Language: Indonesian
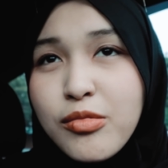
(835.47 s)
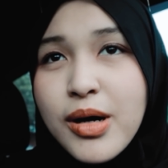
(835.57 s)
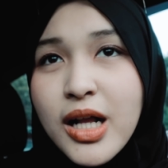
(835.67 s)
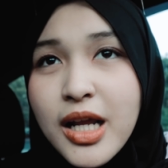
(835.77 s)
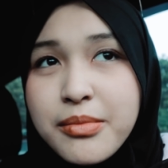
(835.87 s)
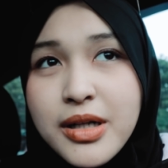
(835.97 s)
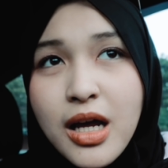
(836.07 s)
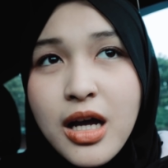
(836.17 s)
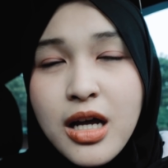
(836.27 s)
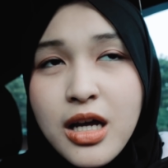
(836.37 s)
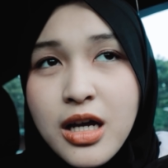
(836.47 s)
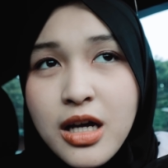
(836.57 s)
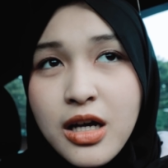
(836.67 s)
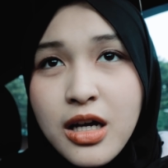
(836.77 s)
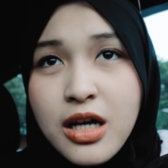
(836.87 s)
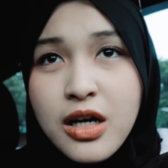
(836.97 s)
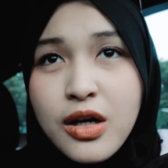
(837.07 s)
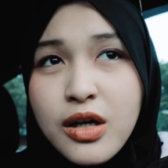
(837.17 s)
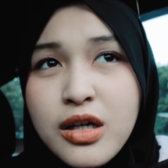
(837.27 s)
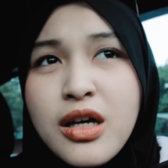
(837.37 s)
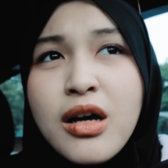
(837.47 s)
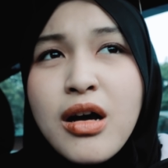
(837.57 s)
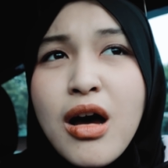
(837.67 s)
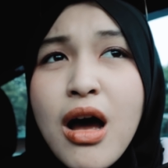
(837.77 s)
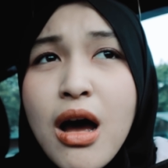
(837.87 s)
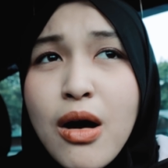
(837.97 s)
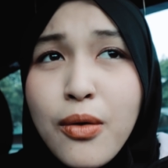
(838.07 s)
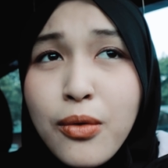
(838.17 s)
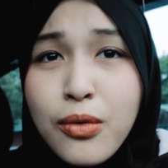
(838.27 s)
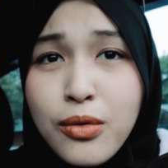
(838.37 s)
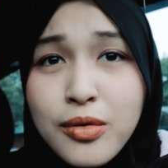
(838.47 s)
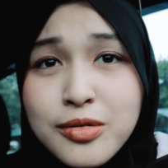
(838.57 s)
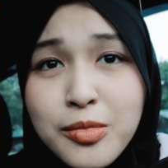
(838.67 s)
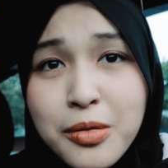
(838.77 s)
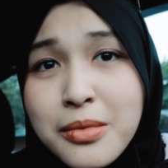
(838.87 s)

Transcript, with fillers: bakalan bilang yang aus mau